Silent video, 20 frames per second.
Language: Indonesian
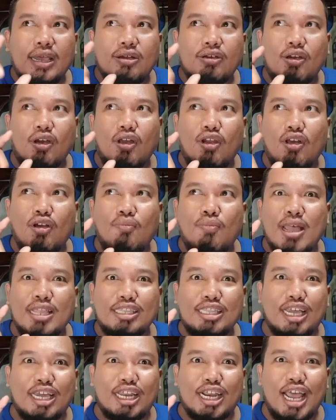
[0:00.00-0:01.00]
kalau
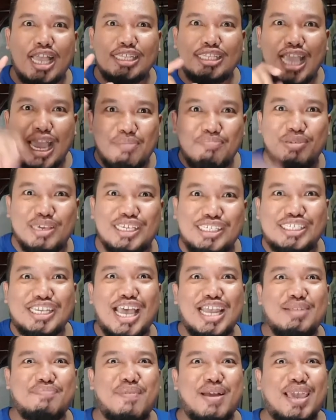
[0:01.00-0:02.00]
mata keranjang
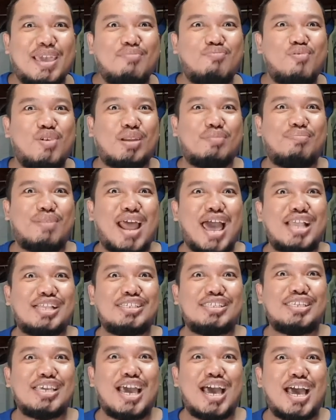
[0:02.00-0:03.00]
bisa dipakai buat
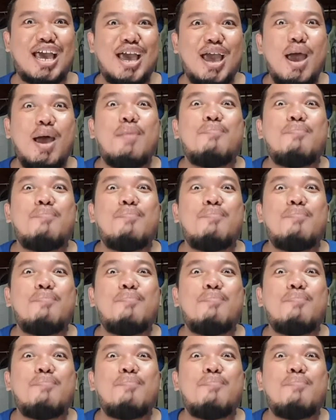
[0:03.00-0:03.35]
belanja.